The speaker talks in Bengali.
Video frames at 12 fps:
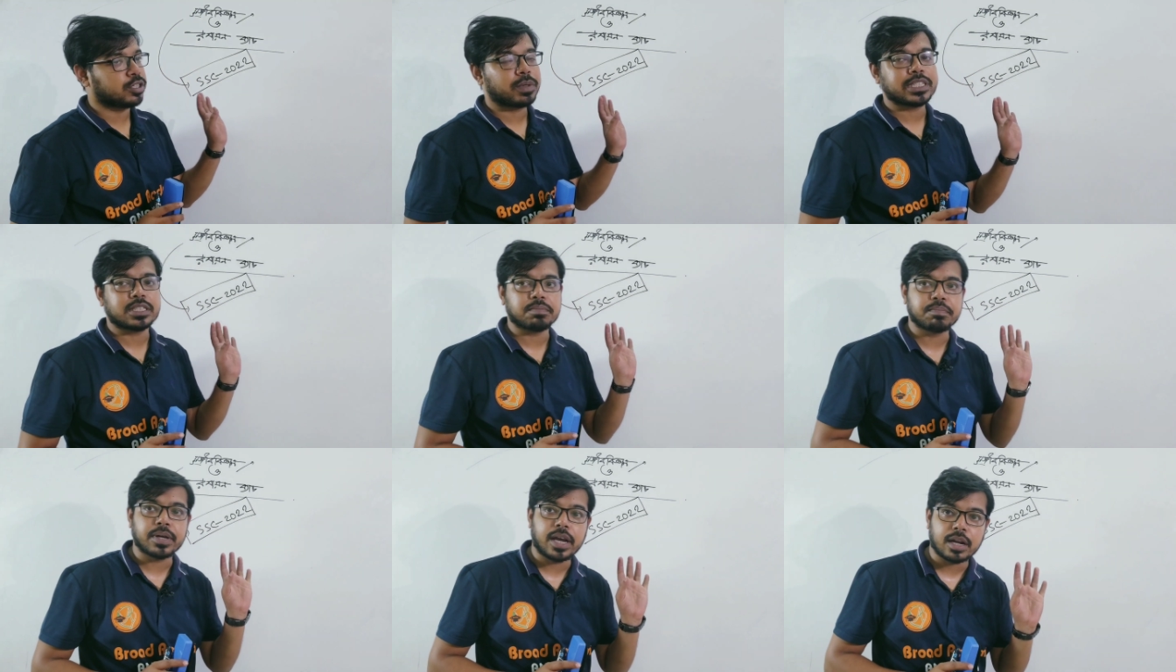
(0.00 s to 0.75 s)
বা
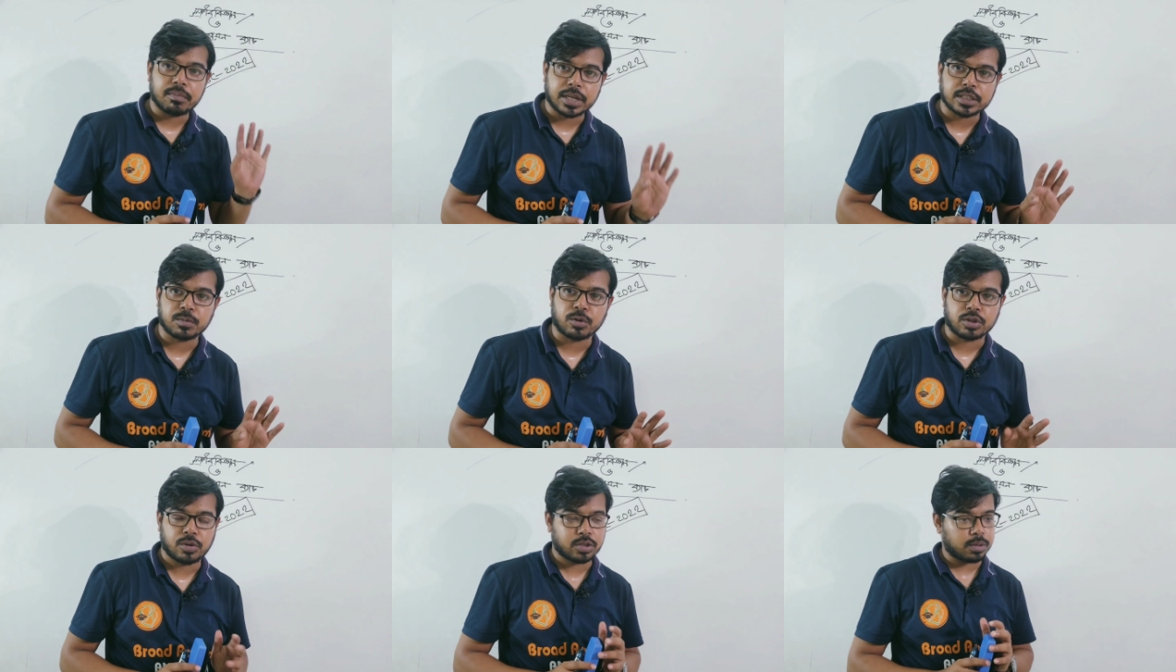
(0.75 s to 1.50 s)
জীববিজ্ঞান ব্যাচে
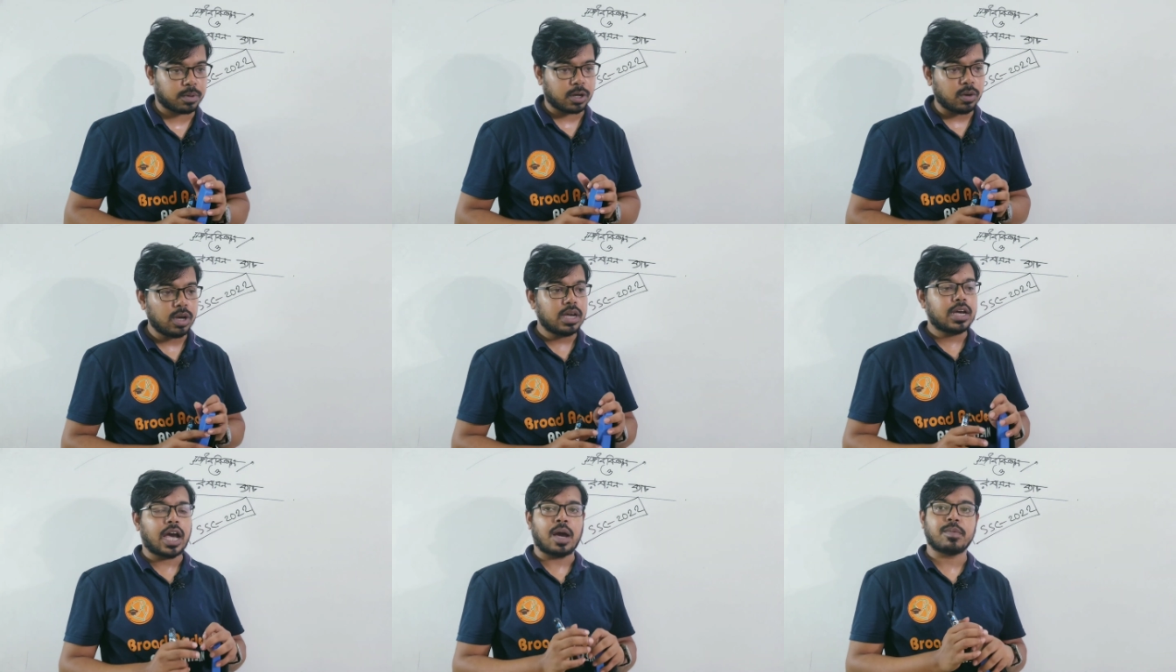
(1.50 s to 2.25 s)
ভর্তি হতে পারো
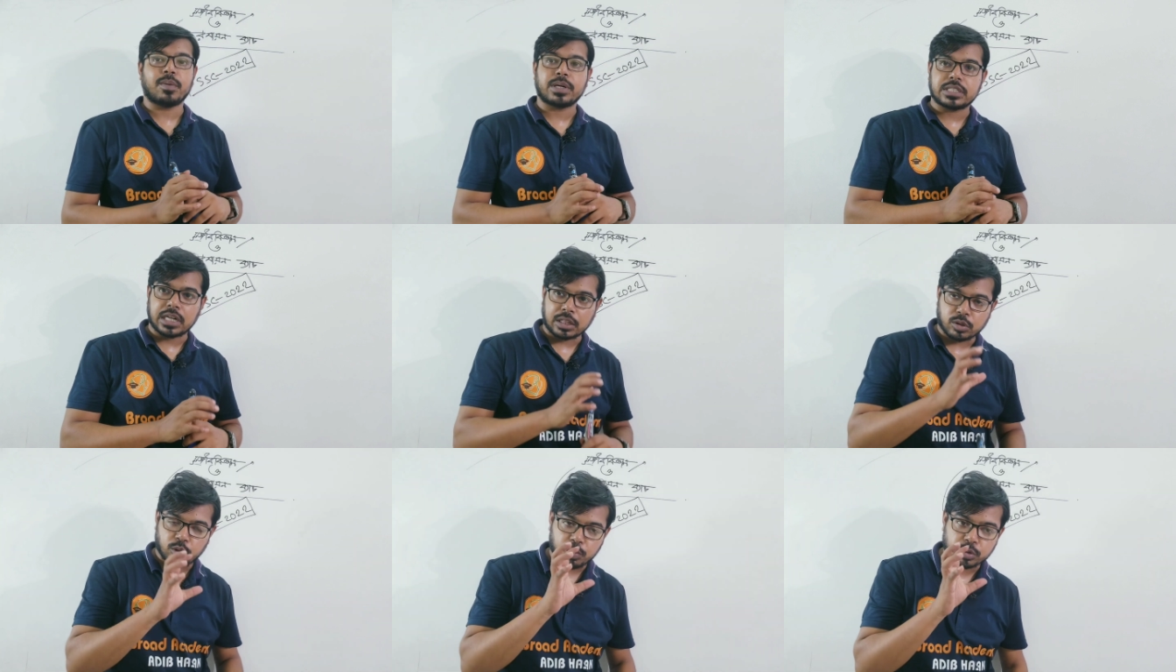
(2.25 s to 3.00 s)
আমি আমার
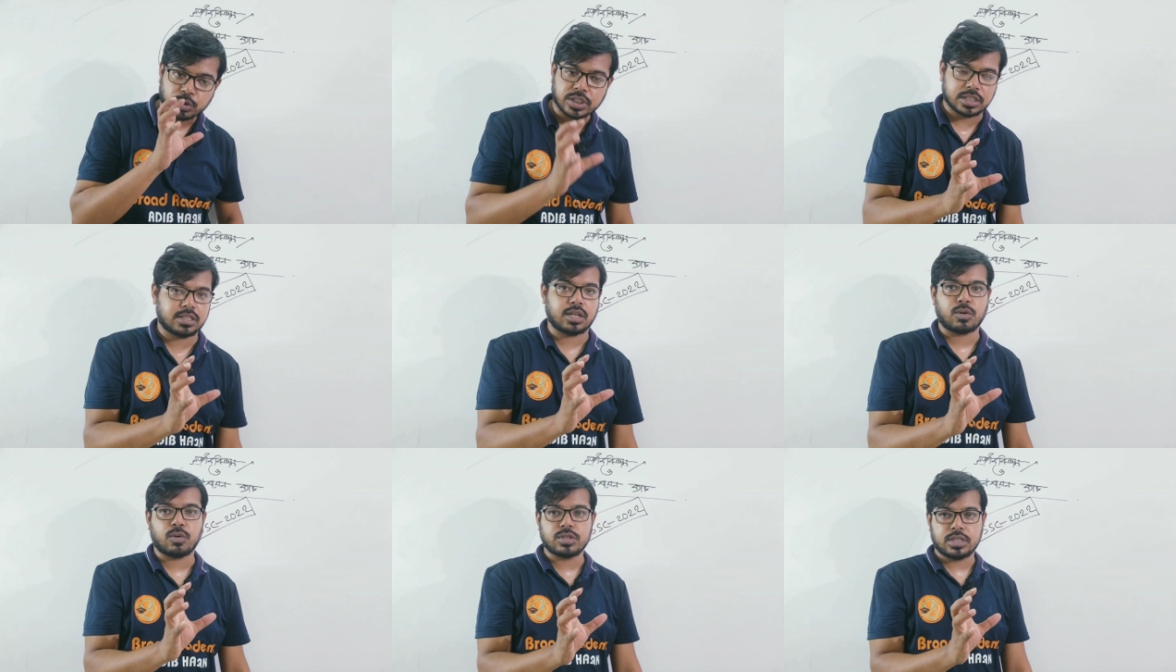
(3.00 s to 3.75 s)
সাধ্যমতো চেষ্টা
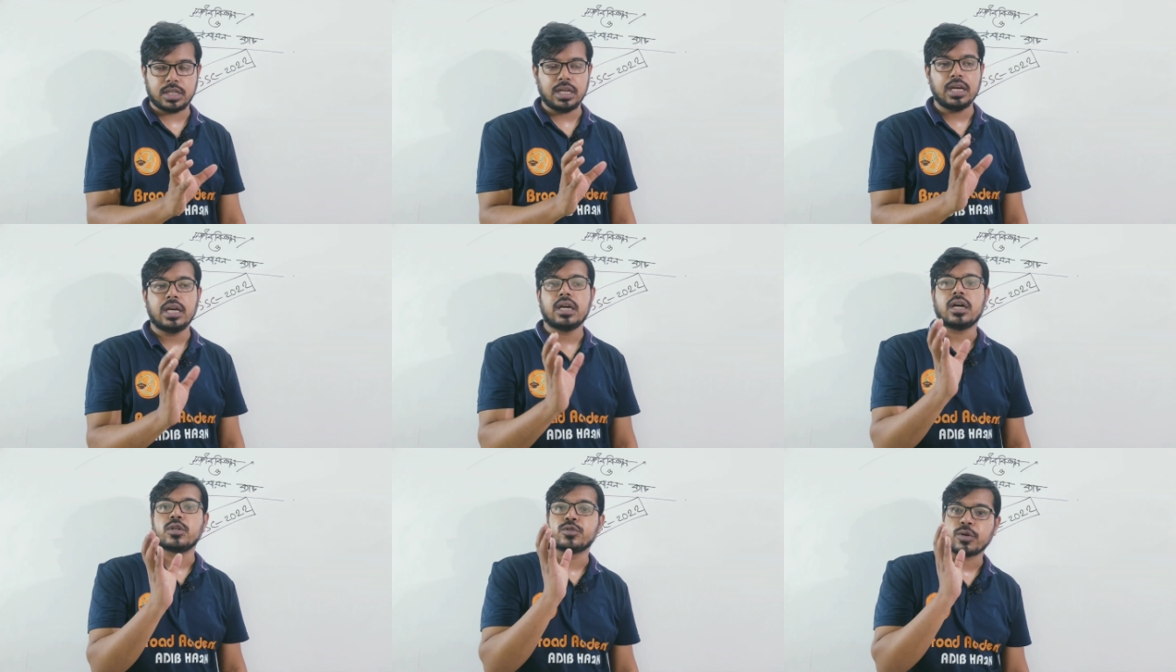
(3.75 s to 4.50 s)
করছি
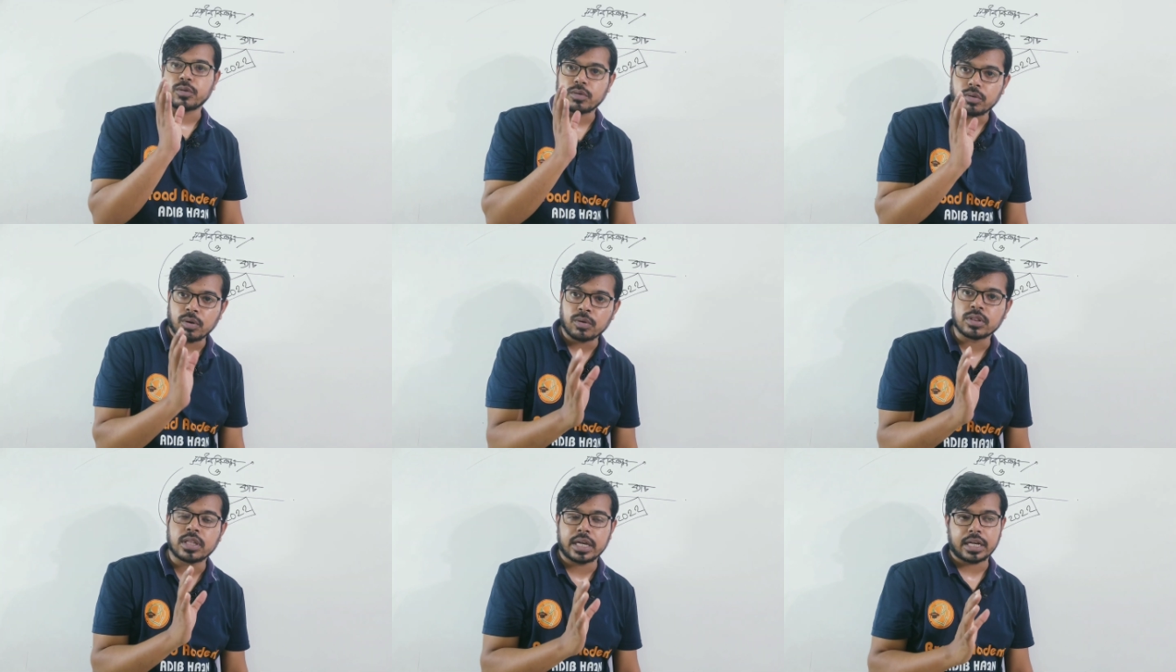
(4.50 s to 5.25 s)
যতগুলো
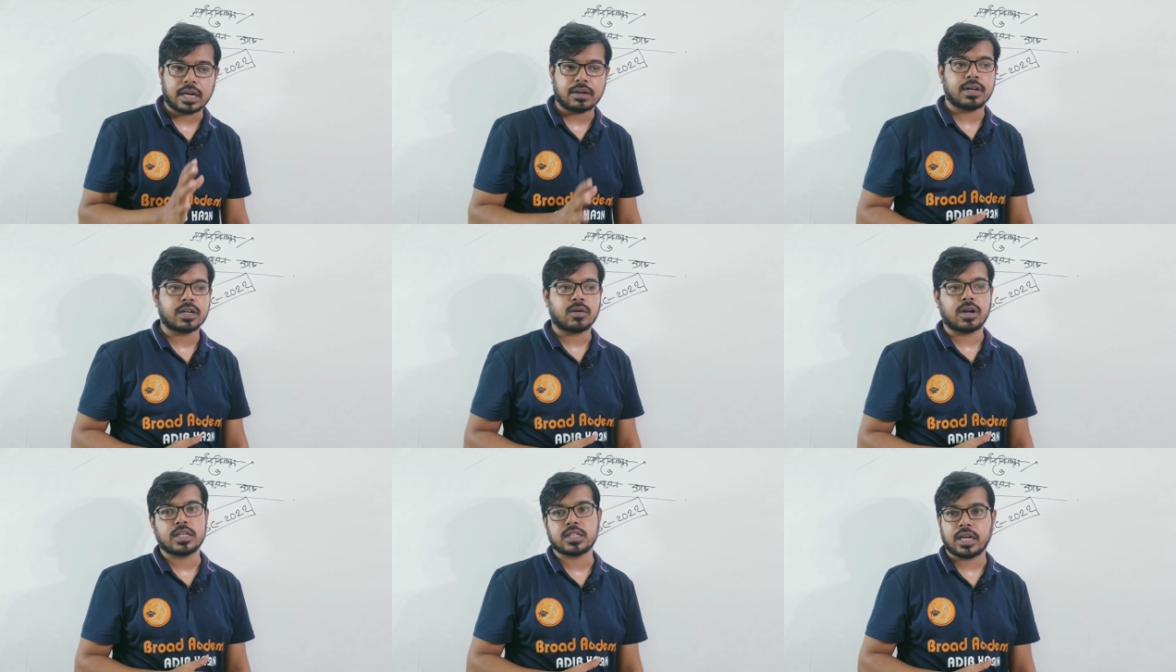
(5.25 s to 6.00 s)
অধ্যায় কাভার
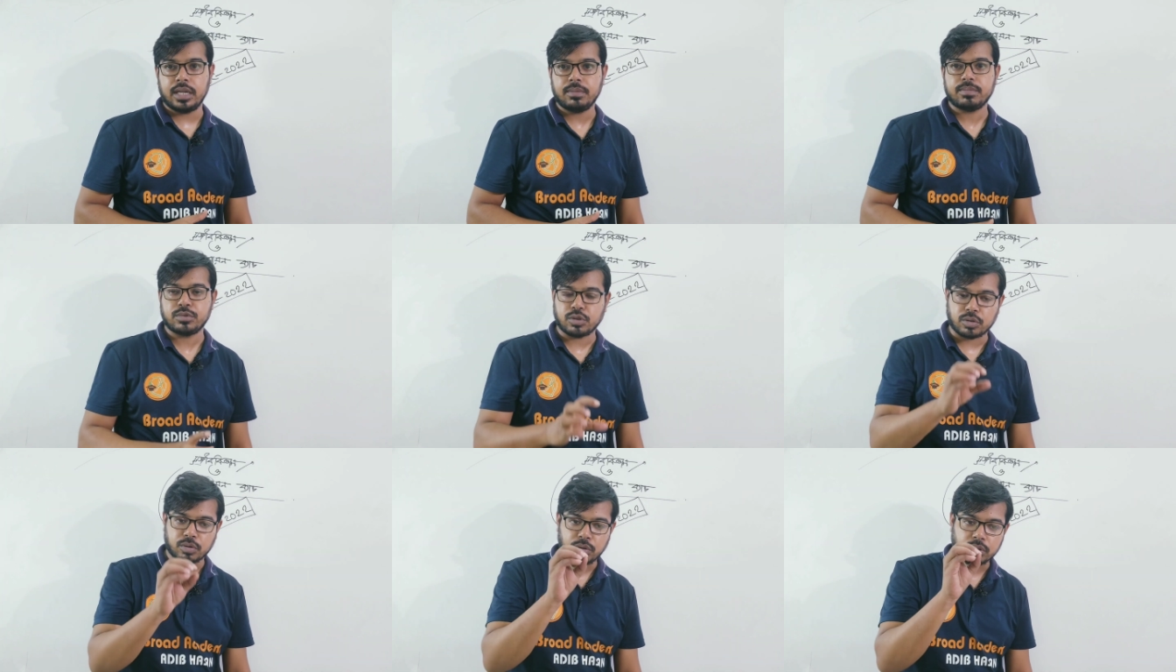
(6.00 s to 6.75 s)
করা যায়
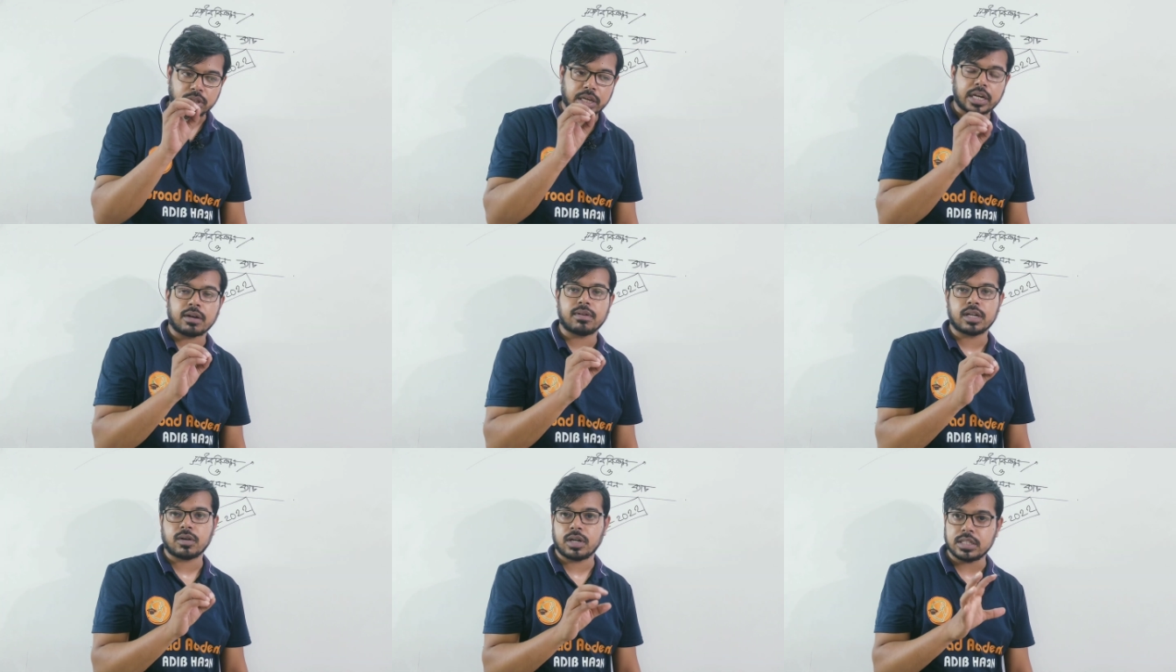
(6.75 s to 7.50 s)
যতগুলো অধ্যায়
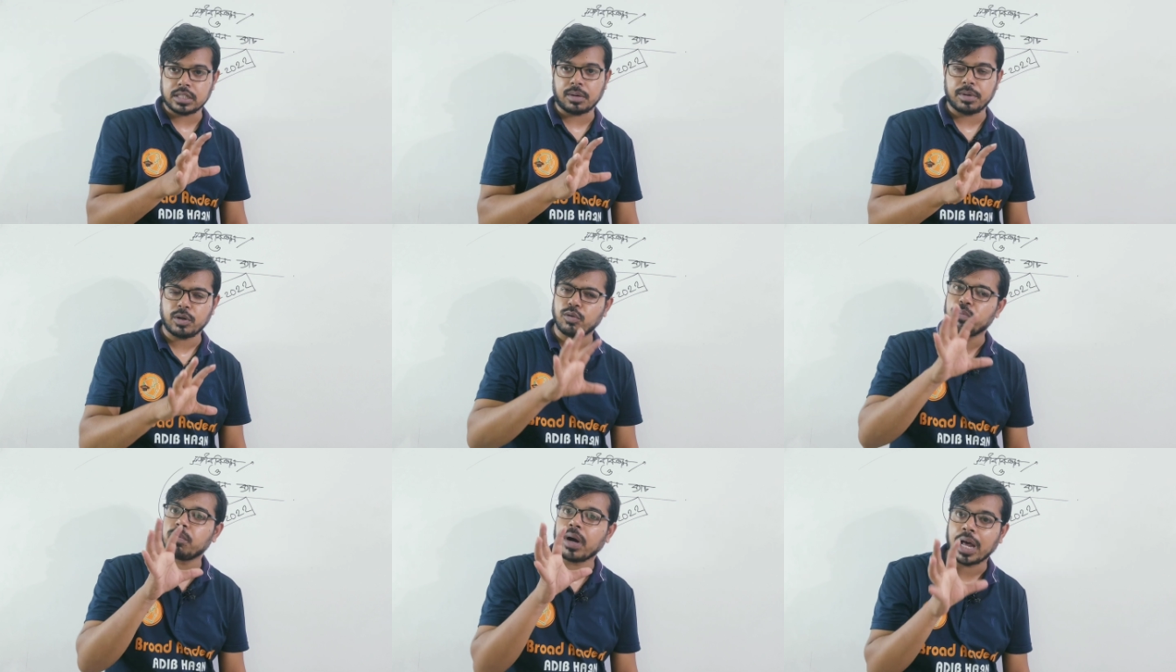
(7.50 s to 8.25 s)
কাভার করা যাবে
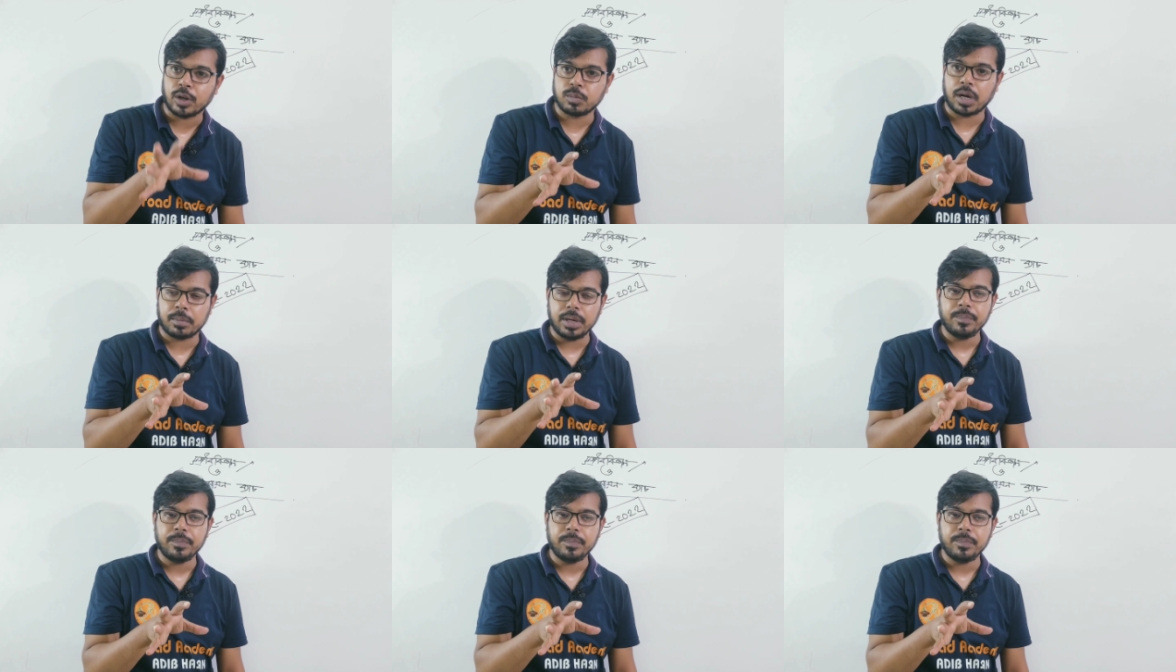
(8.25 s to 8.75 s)
খুব ভালোভাবে